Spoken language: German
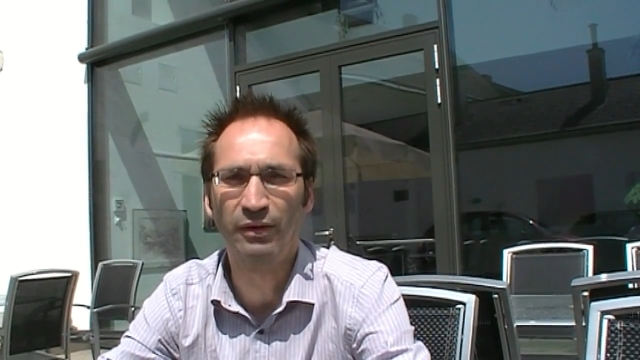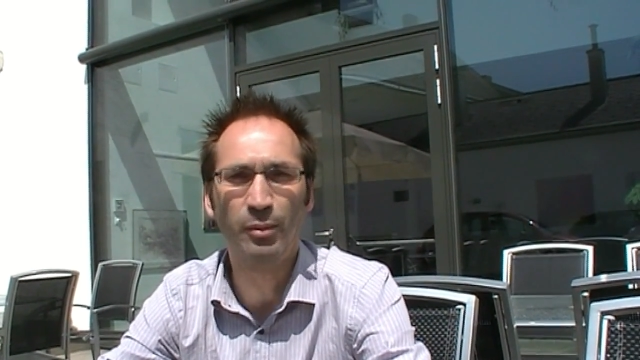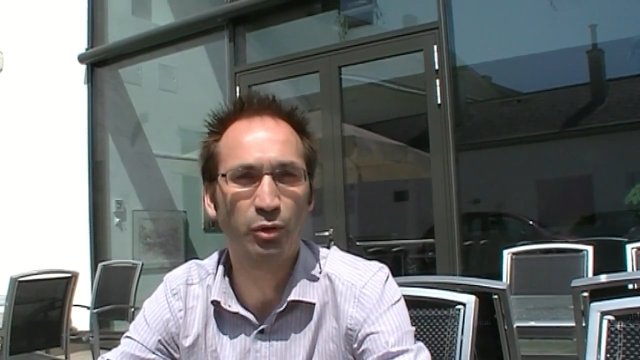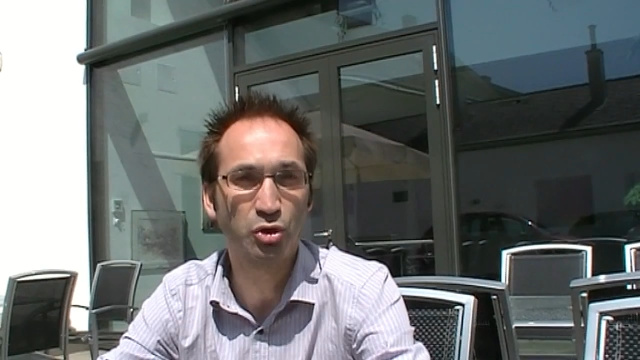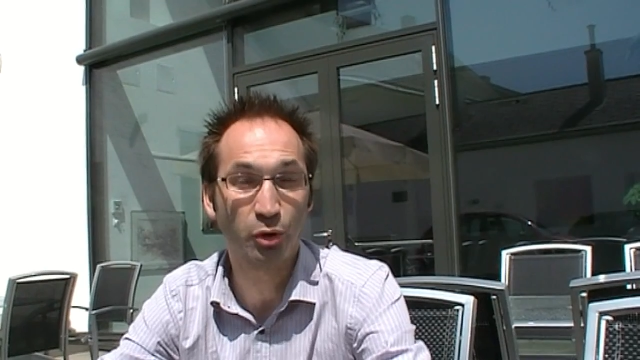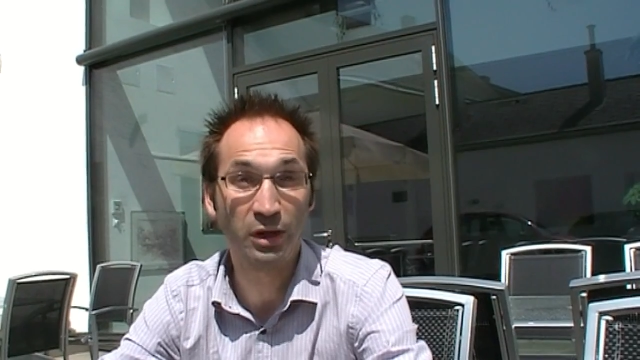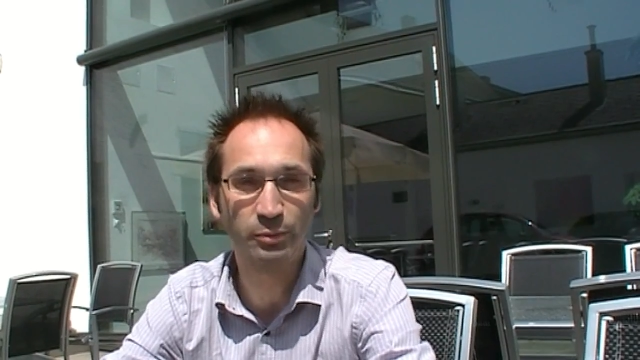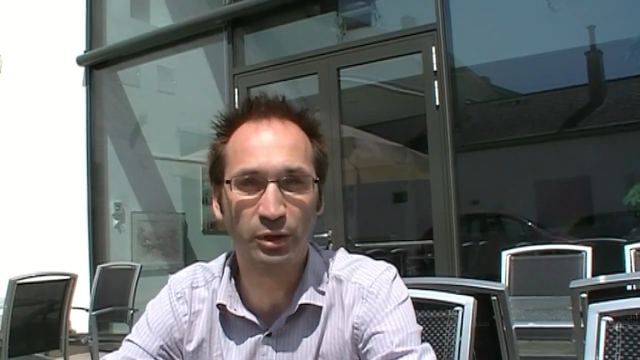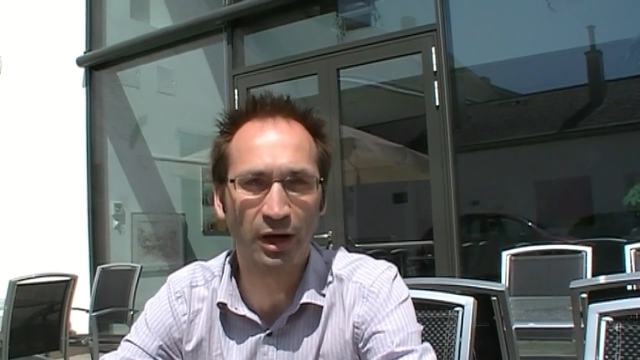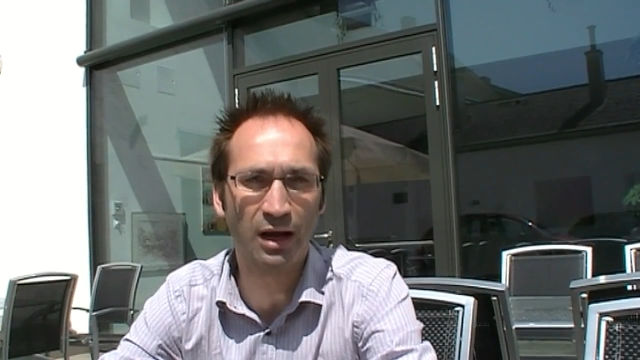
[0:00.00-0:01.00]
wenn man
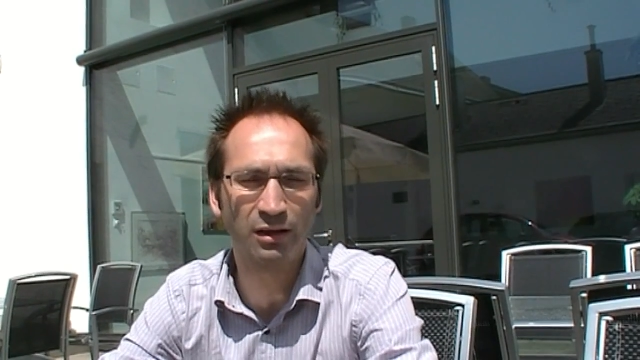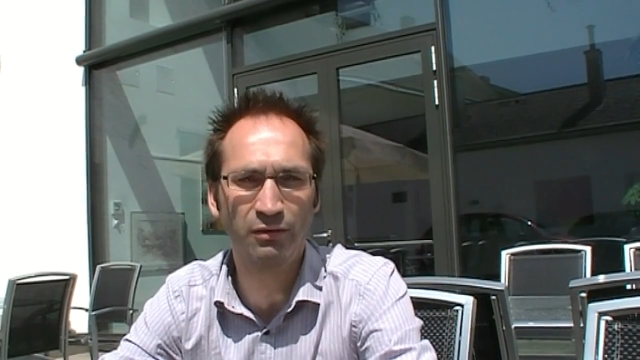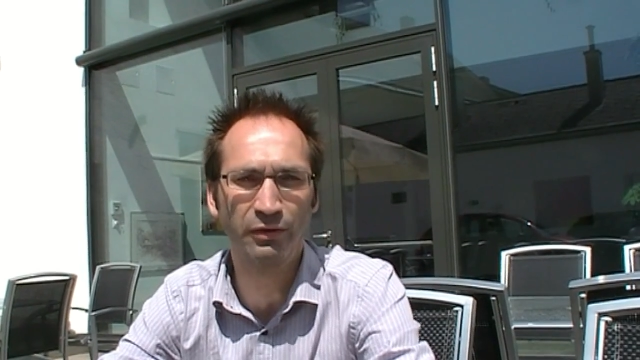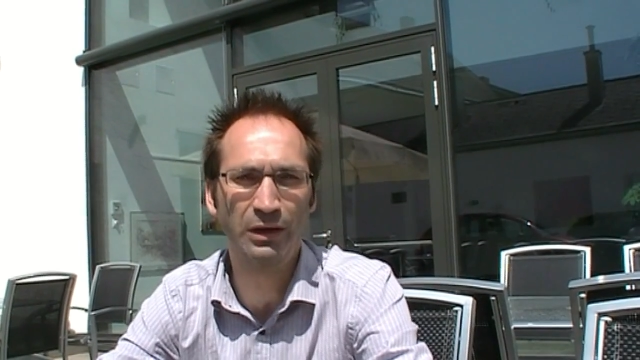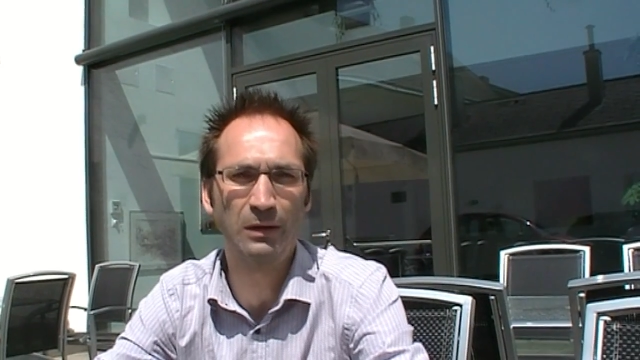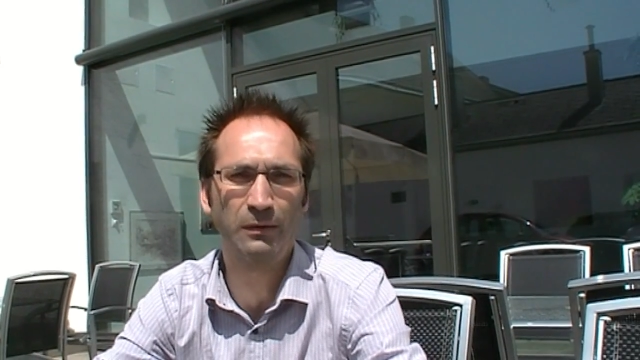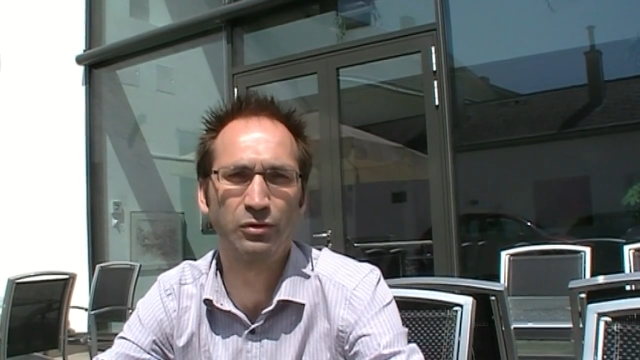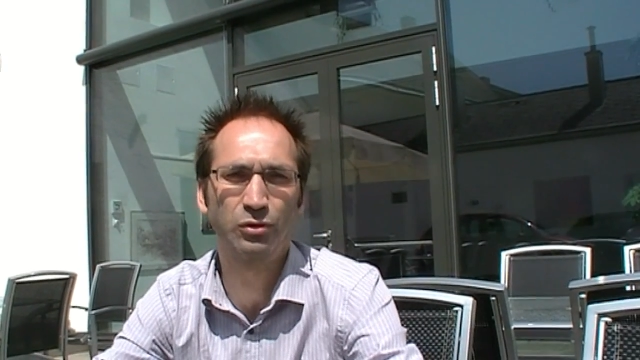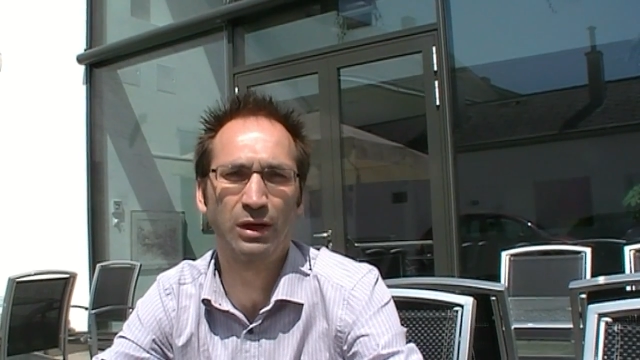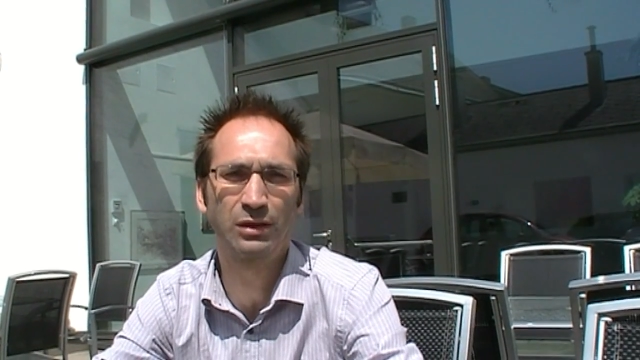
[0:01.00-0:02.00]
Deutschkreuz betrachten will,
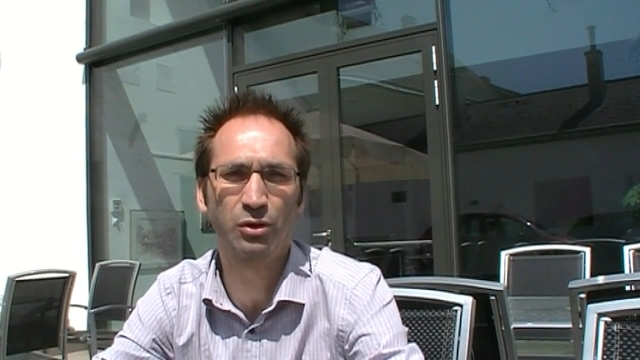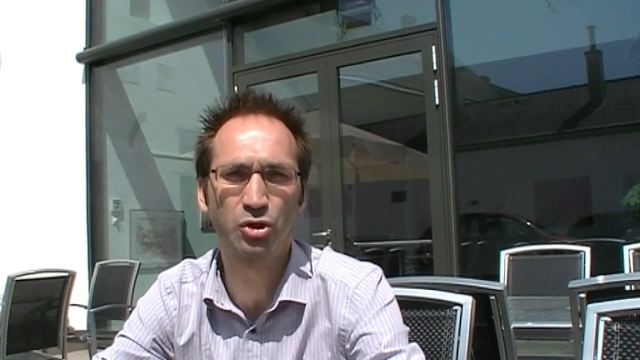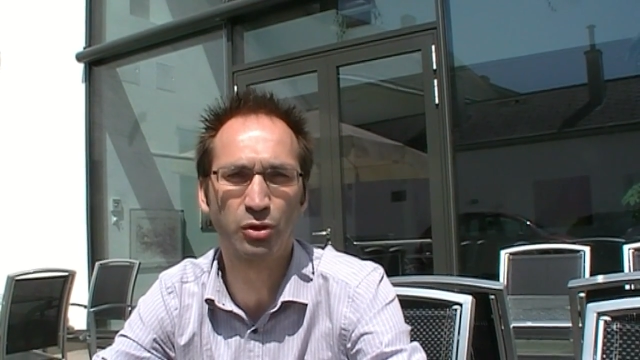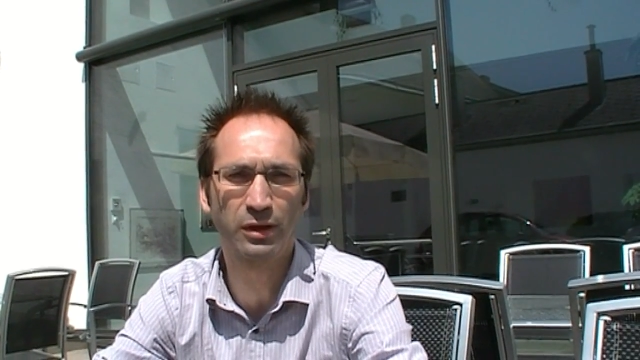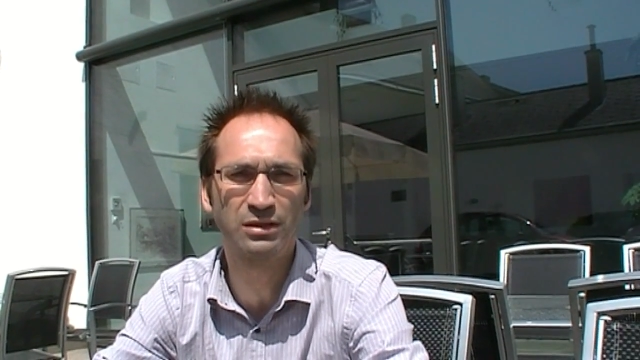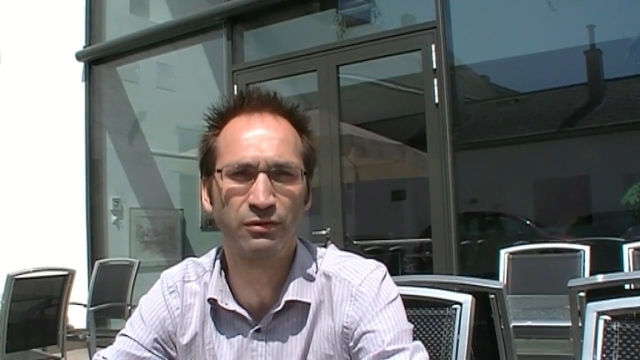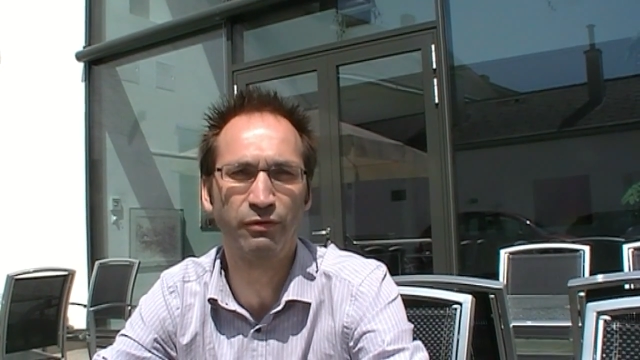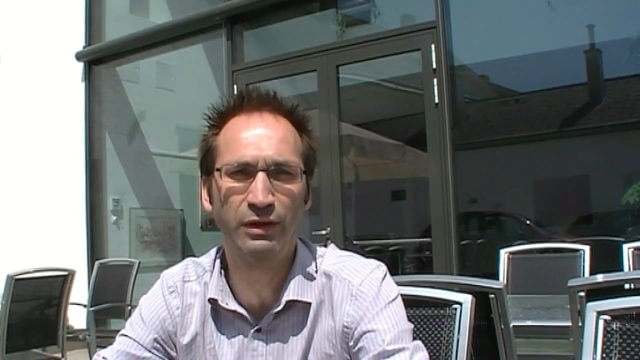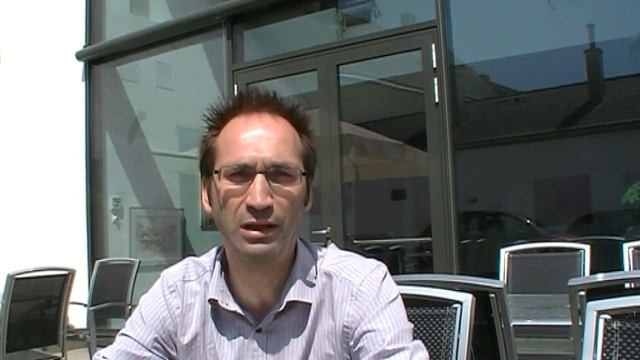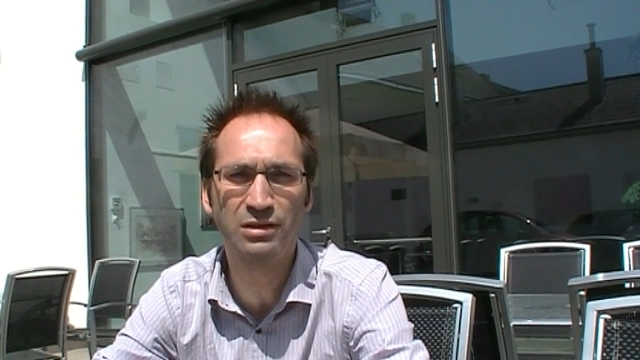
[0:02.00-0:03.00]
so hat Deutschkreuz
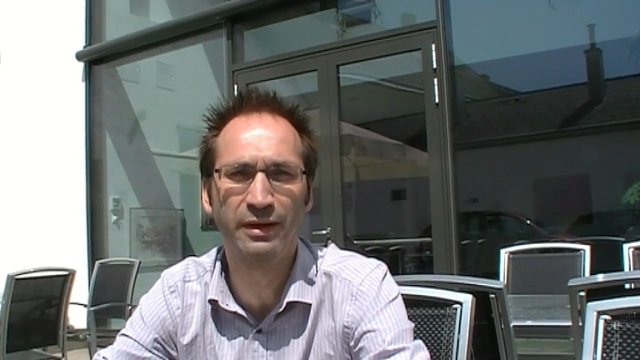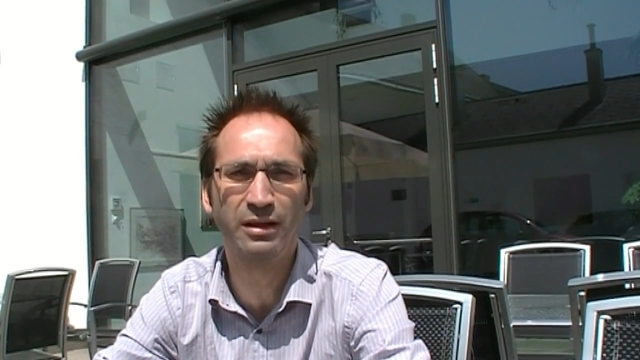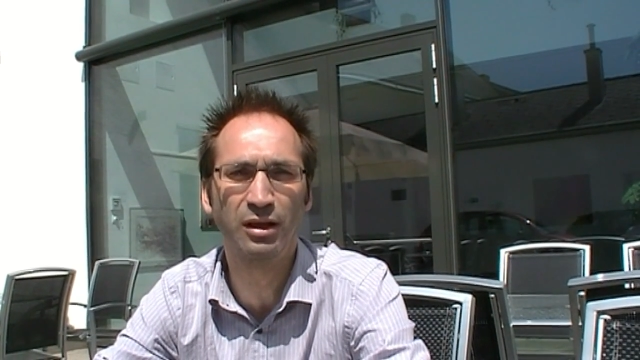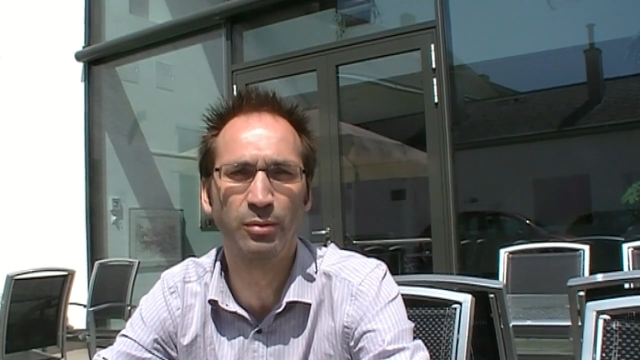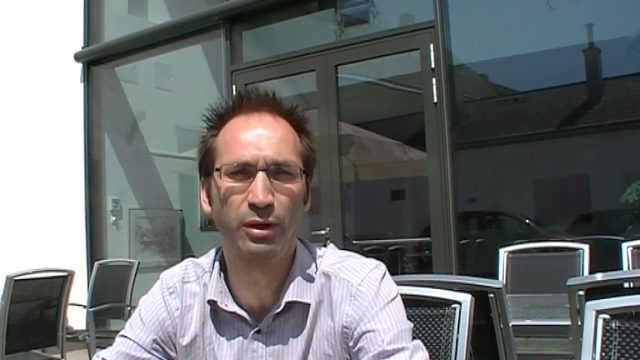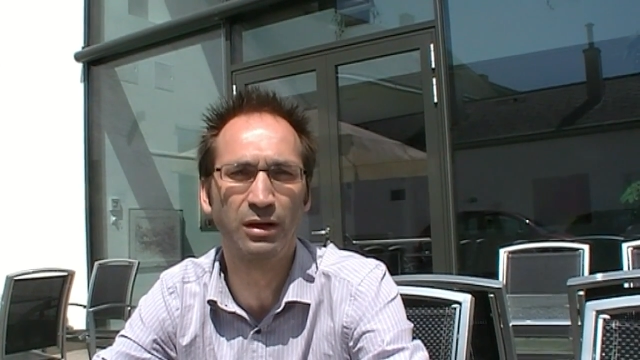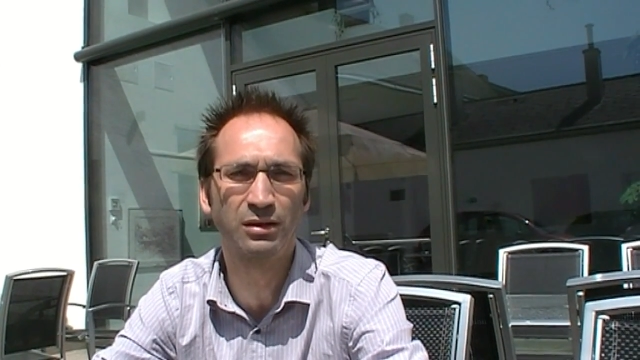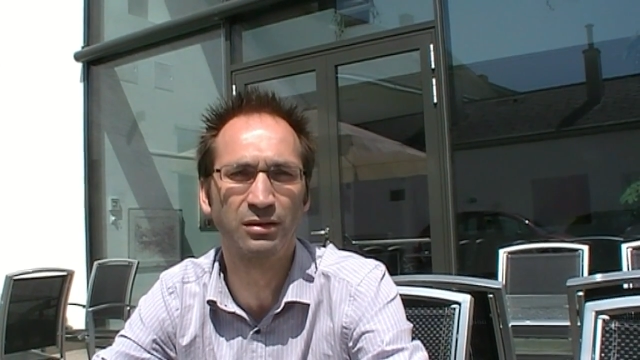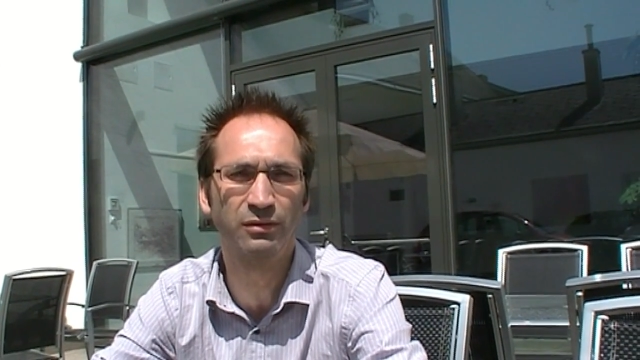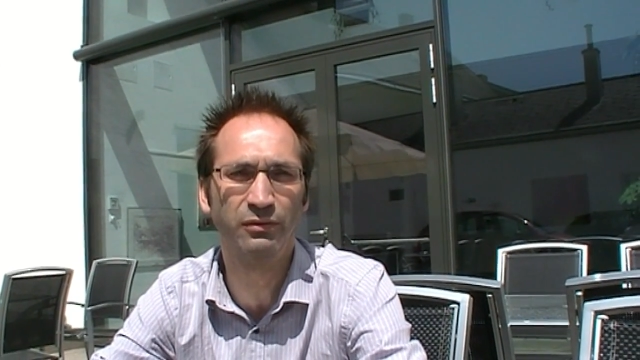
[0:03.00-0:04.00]
vieles
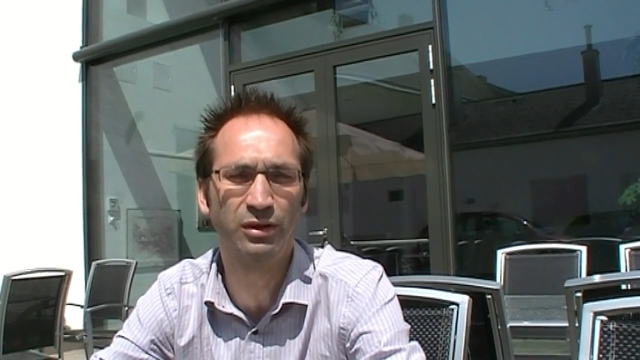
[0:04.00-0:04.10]
weitergebracht.